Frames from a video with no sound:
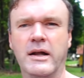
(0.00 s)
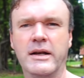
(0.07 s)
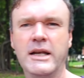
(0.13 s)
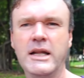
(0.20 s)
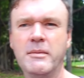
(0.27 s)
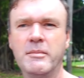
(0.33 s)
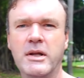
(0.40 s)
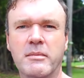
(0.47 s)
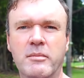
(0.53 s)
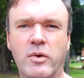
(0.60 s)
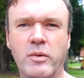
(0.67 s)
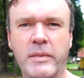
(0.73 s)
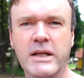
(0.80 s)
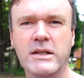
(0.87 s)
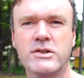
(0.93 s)
nimm den
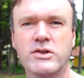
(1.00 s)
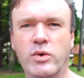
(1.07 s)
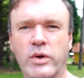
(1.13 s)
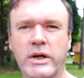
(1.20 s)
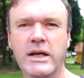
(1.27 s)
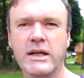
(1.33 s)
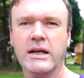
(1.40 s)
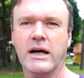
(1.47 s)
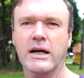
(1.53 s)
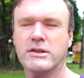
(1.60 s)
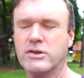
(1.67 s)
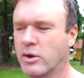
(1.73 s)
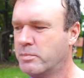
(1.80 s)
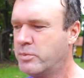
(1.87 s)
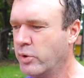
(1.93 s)
Moment so hin,
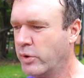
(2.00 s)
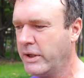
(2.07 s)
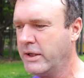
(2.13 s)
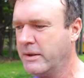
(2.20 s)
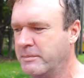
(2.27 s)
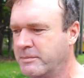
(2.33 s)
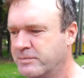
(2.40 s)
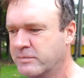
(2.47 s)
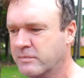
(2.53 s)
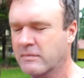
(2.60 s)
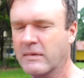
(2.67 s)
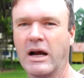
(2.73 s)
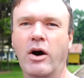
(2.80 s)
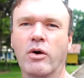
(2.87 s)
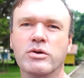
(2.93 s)
als ob du ihn
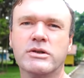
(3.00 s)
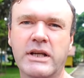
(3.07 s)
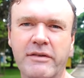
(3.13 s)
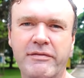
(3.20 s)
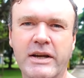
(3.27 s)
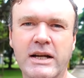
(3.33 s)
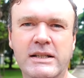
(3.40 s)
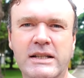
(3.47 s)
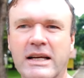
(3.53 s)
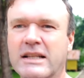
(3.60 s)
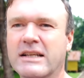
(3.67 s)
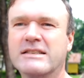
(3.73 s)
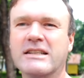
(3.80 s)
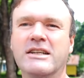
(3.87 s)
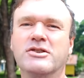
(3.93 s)
ausgewählt
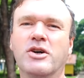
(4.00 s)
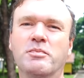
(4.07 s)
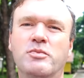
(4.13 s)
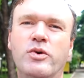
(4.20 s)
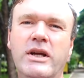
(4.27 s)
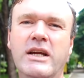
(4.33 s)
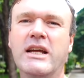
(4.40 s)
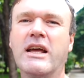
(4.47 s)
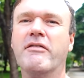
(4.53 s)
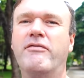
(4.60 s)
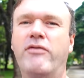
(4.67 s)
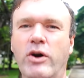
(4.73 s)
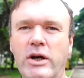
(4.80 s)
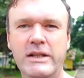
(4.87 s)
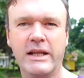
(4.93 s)
hättest, als ob du ihn
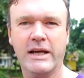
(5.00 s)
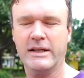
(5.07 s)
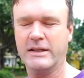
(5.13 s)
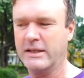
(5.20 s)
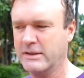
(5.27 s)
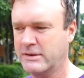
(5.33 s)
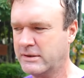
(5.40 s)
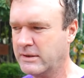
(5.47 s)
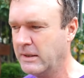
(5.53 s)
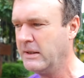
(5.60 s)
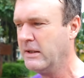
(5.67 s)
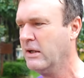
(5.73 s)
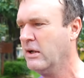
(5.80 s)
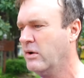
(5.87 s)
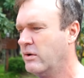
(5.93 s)
gewollt hättest.
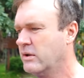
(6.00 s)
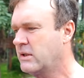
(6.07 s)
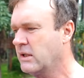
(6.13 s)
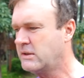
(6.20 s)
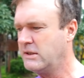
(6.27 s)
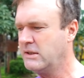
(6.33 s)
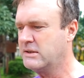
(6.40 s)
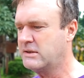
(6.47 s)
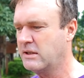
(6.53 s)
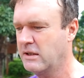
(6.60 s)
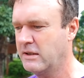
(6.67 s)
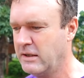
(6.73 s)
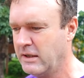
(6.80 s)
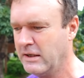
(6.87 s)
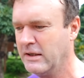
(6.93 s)
Und das ist,
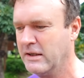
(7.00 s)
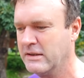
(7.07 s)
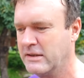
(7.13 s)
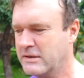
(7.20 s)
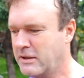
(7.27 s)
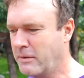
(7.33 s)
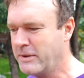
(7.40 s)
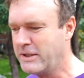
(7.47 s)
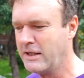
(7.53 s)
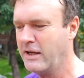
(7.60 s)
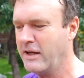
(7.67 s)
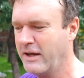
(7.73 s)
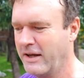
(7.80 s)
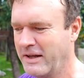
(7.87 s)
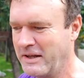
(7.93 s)
das habe ich
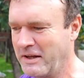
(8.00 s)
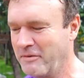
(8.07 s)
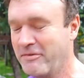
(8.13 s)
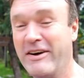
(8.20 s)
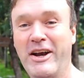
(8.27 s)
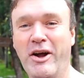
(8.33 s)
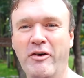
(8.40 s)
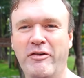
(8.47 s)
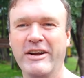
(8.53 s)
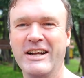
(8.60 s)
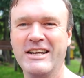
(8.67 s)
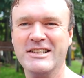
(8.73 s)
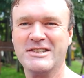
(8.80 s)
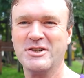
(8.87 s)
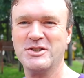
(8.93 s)
eh im Verlauf
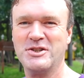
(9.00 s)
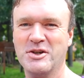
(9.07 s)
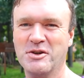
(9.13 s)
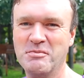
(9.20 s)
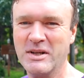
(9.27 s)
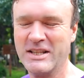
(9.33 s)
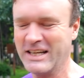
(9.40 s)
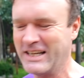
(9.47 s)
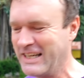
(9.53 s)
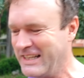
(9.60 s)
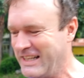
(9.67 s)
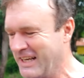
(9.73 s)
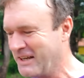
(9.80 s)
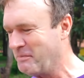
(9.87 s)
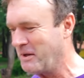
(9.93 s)
einer Diskussion mit der
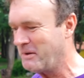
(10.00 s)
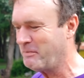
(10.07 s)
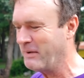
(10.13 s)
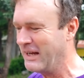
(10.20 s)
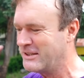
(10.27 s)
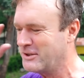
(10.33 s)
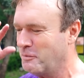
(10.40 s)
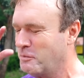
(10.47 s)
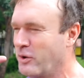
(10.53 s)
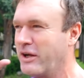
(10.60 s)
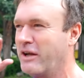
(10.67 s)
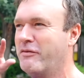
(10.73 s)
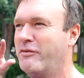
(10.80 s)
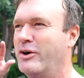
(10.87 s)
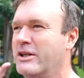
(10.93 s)
Kritik mit mir, als ob du
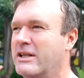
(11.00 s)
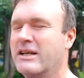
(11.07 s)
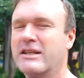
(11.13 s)
ihn gewollt